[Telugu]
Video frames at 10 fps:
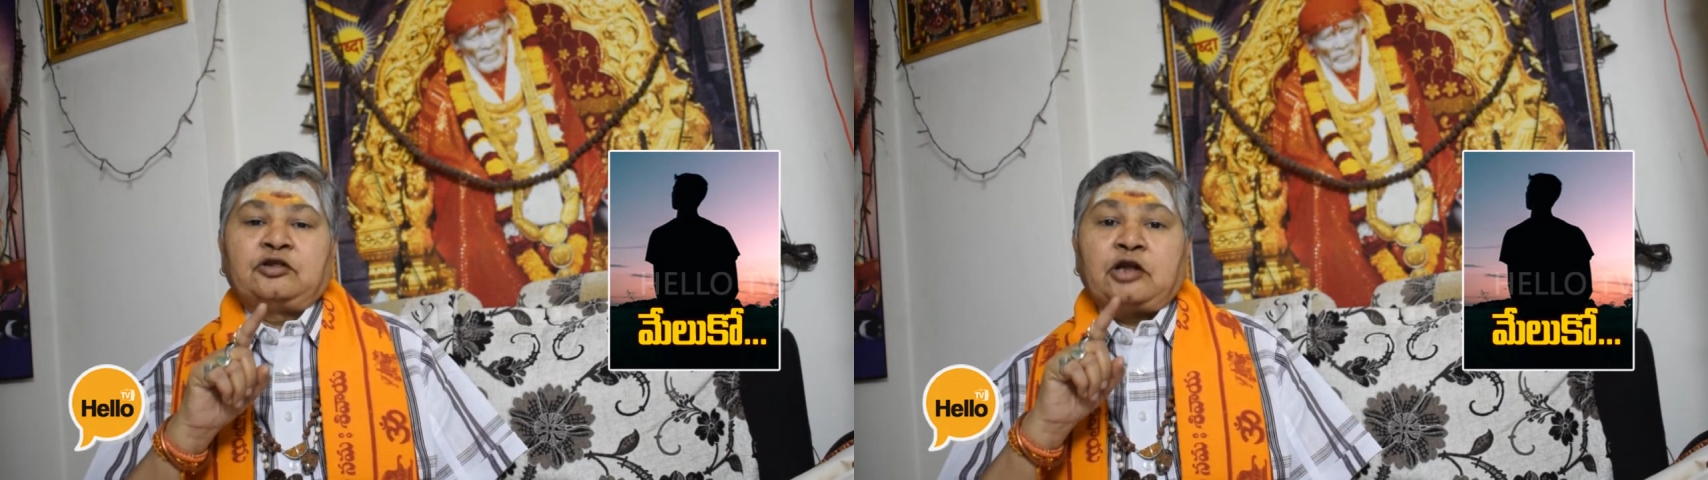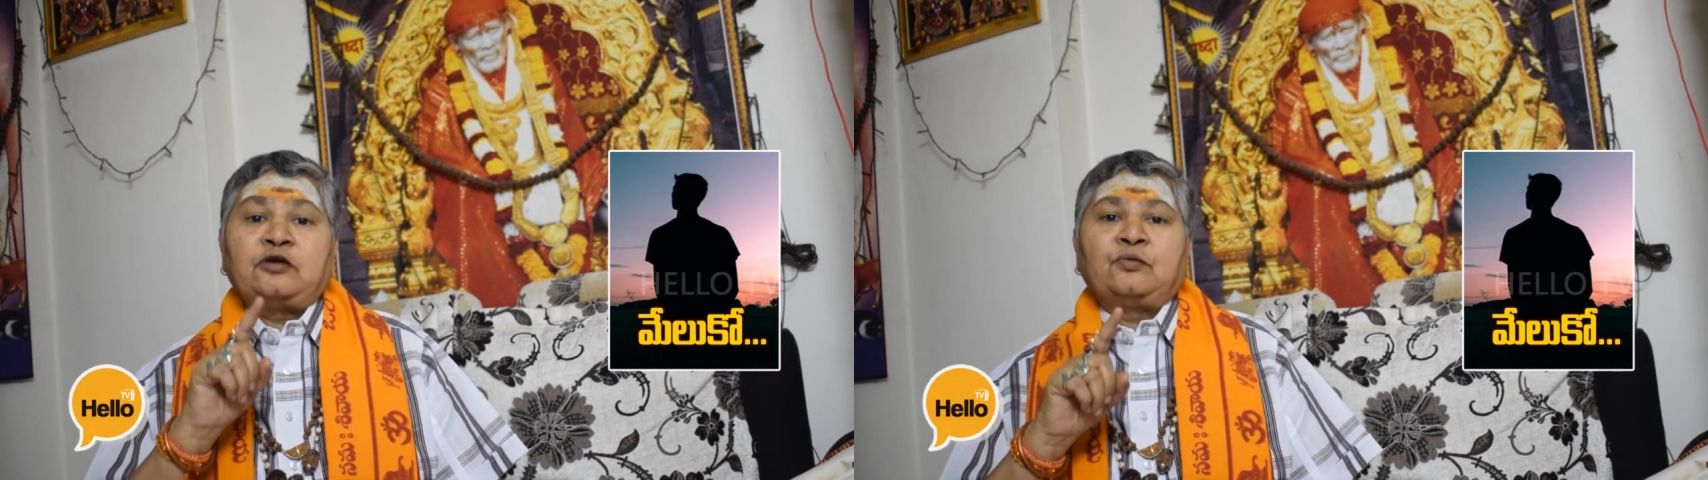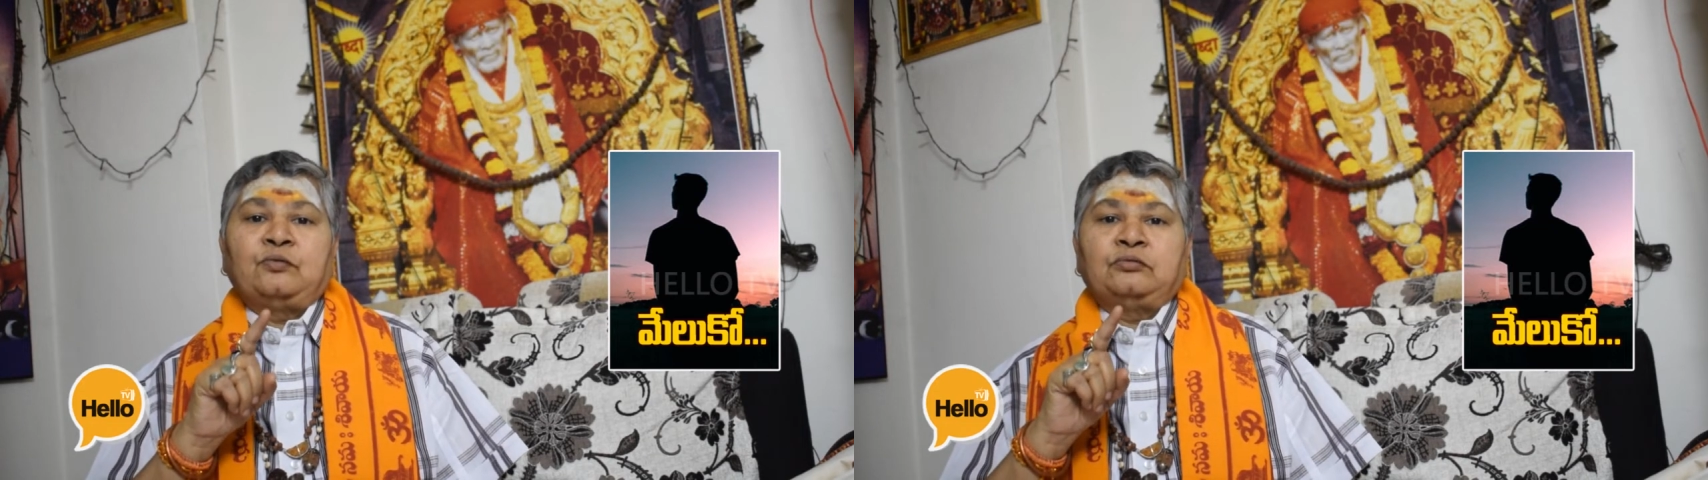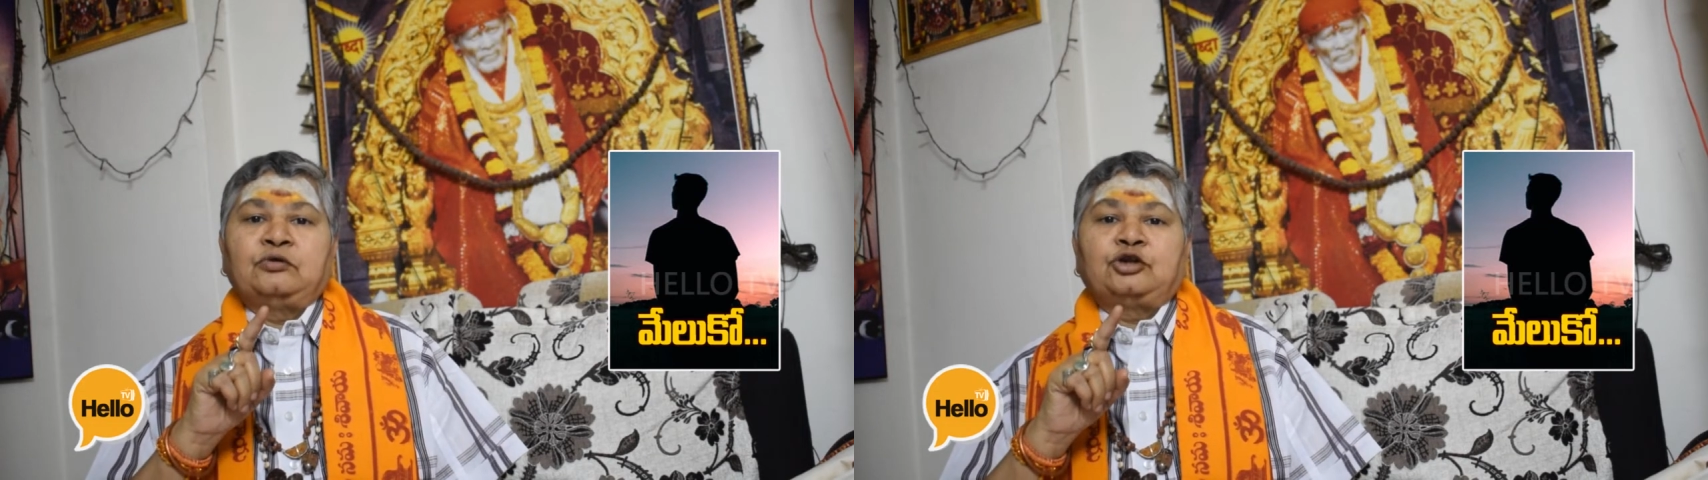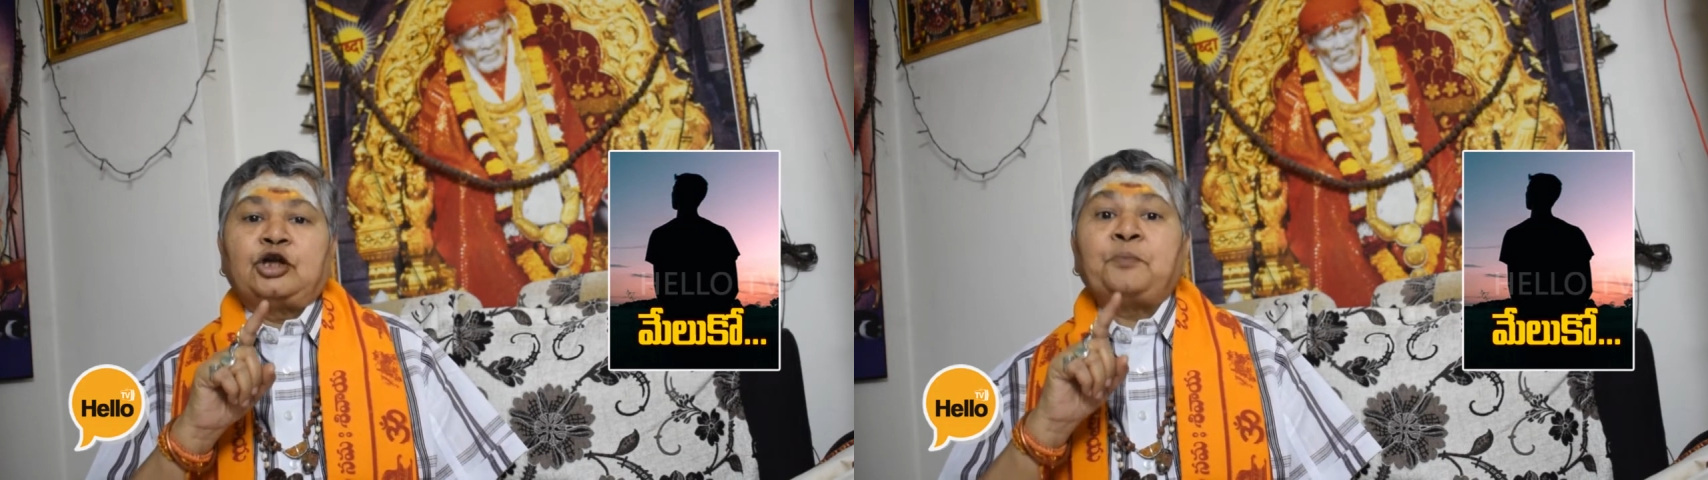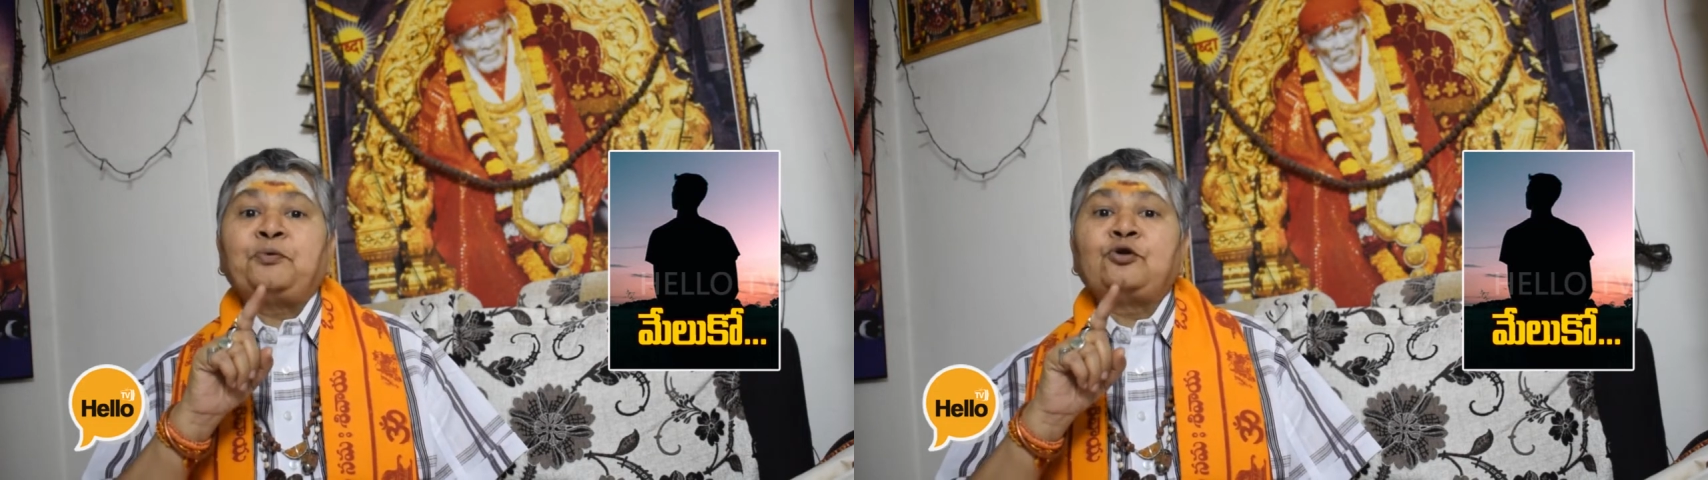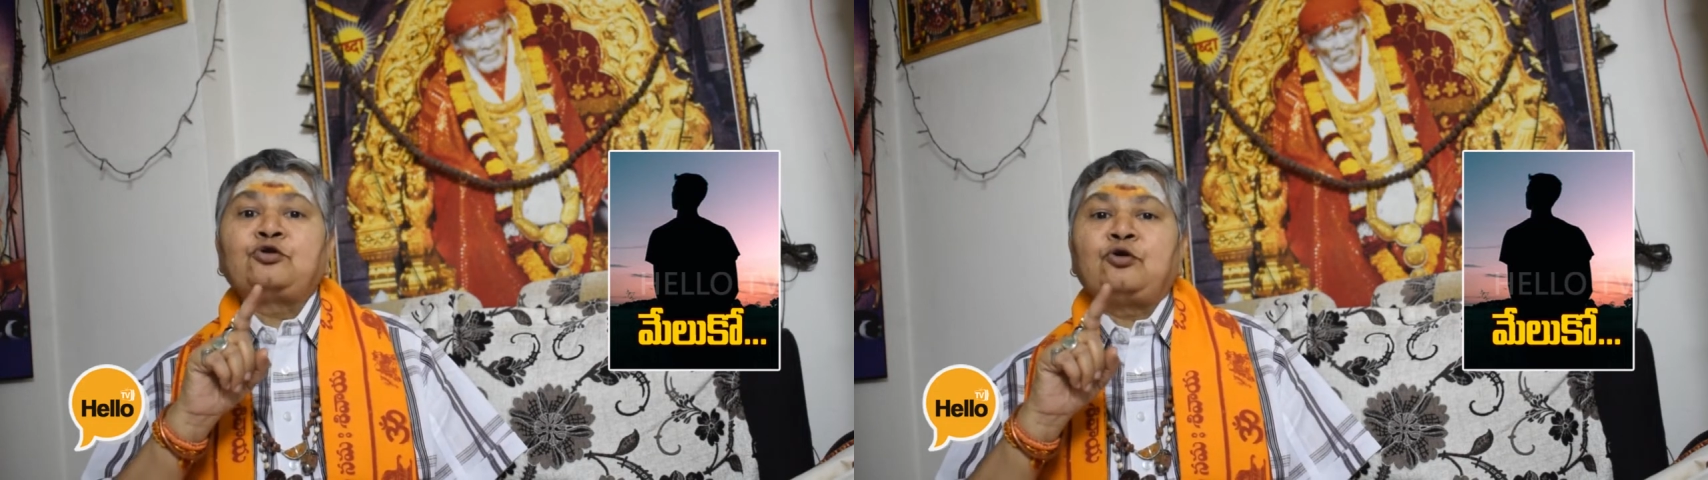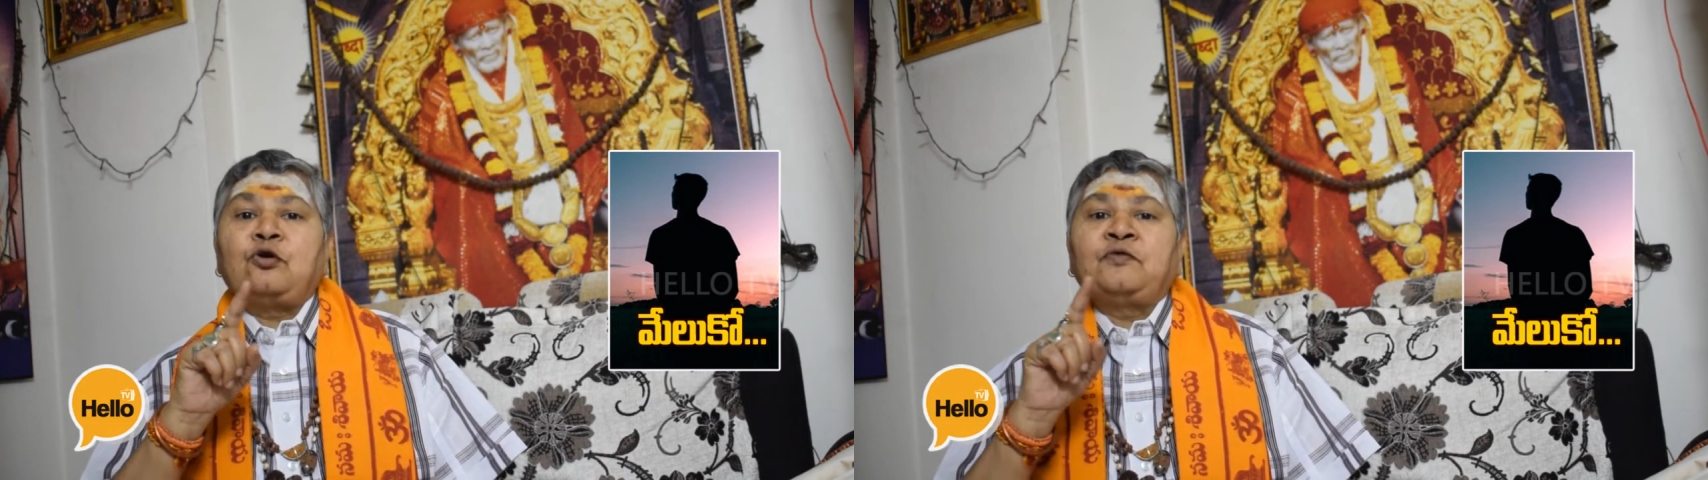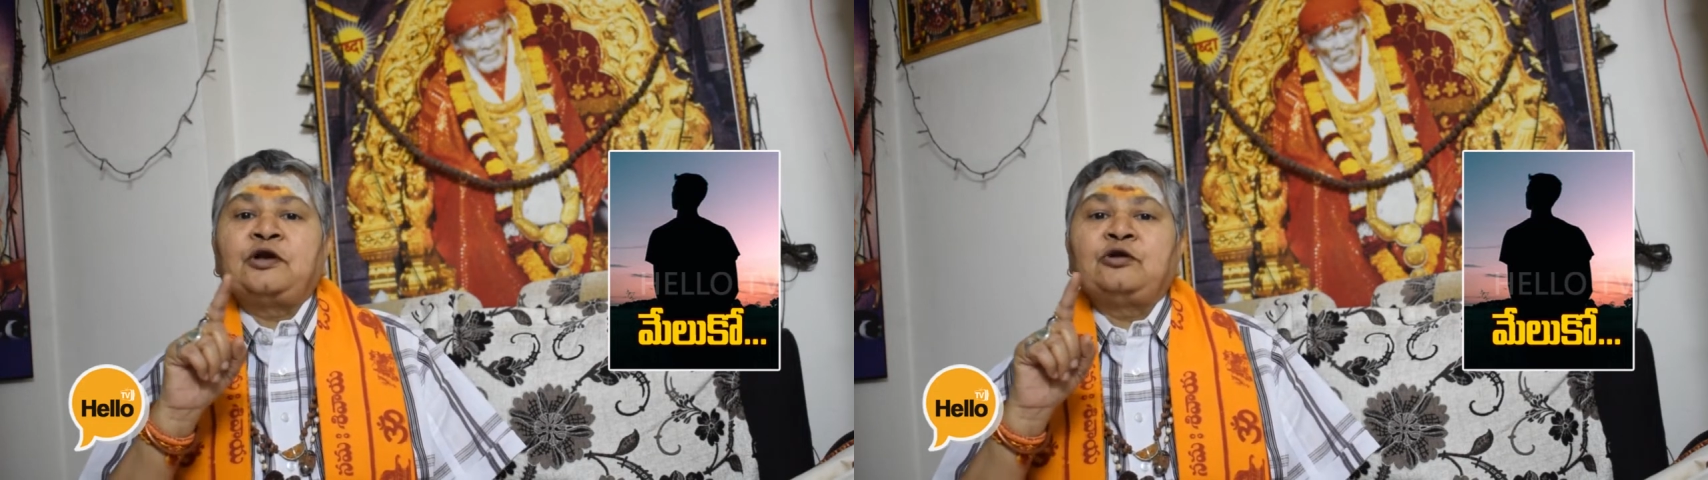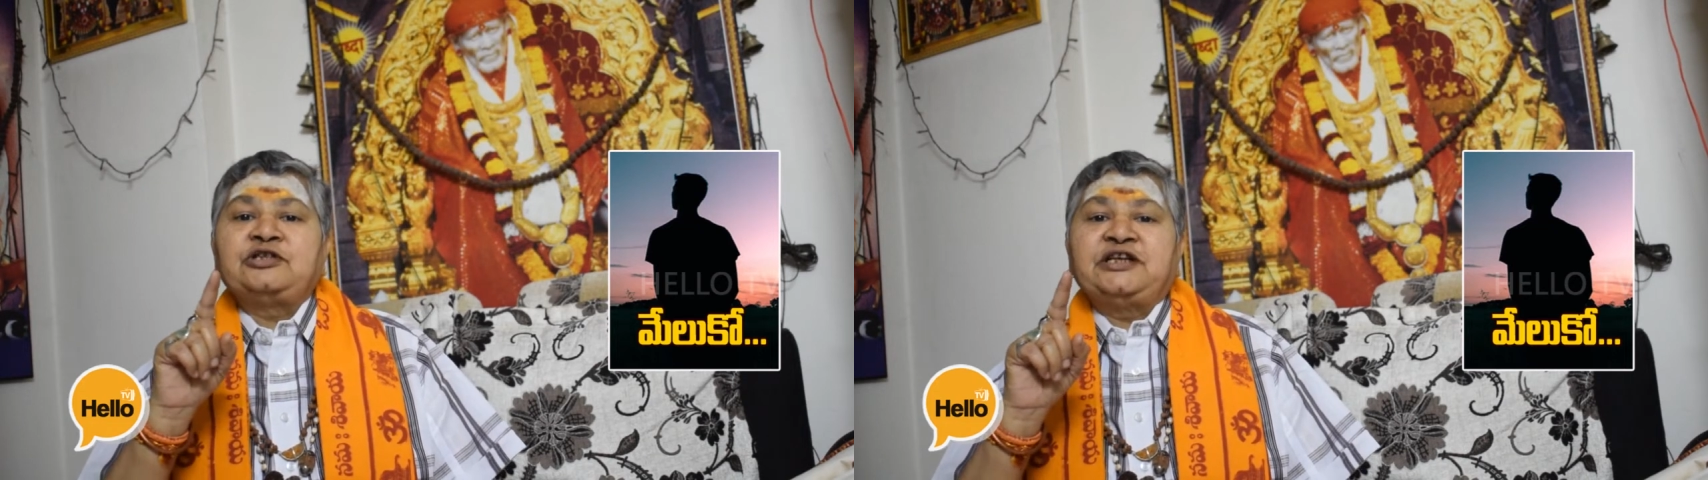తను తప్పుడు త్రోవలో